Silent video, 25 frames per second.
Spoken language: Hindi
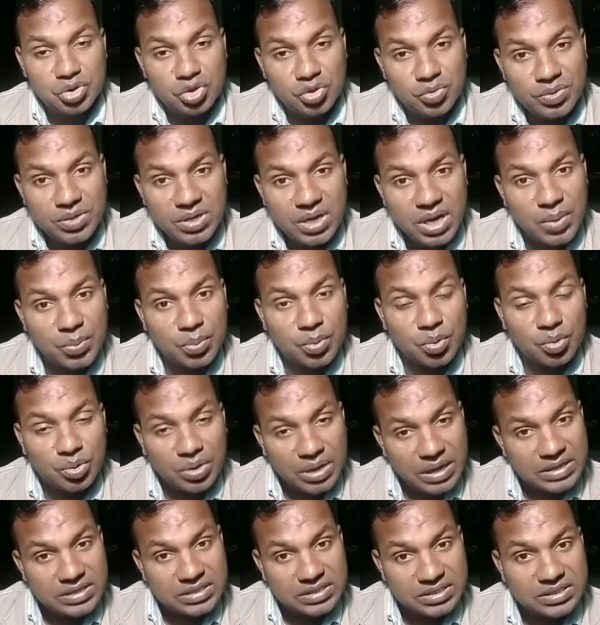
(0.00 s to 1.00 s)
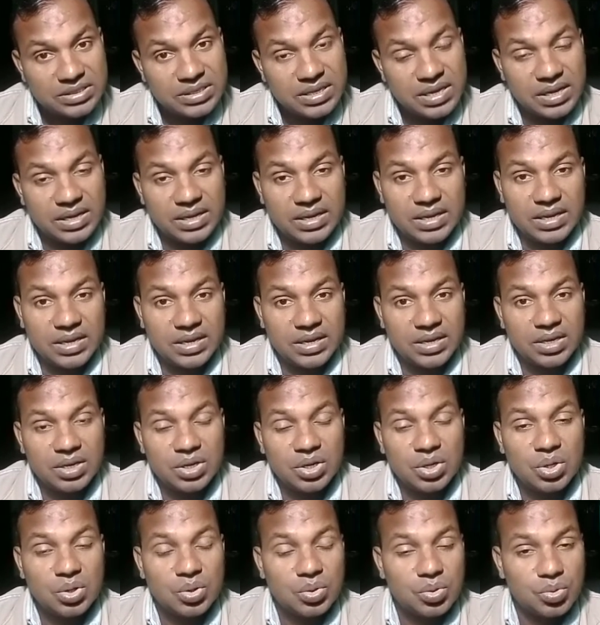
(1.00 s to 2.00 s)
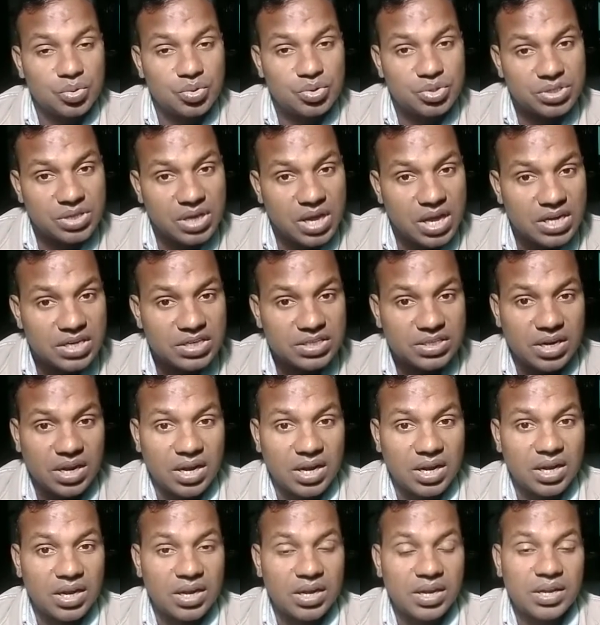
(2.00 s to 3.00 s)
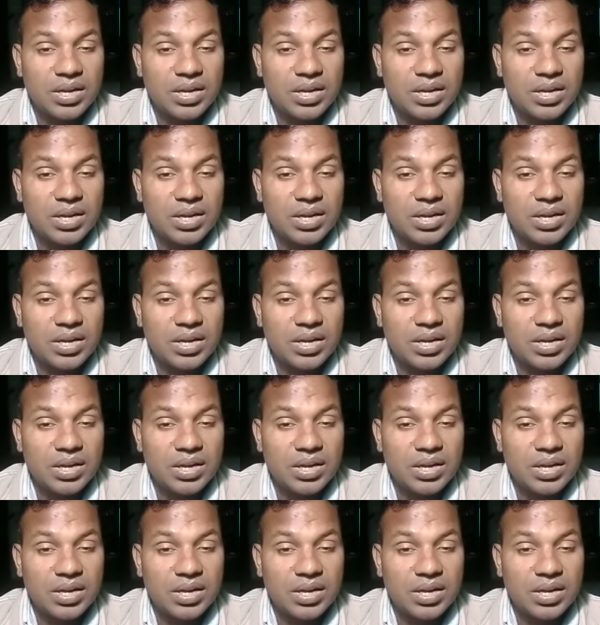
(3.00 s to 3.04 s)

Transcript: जो भी आपको कार्य दिया गया है उस कार्य का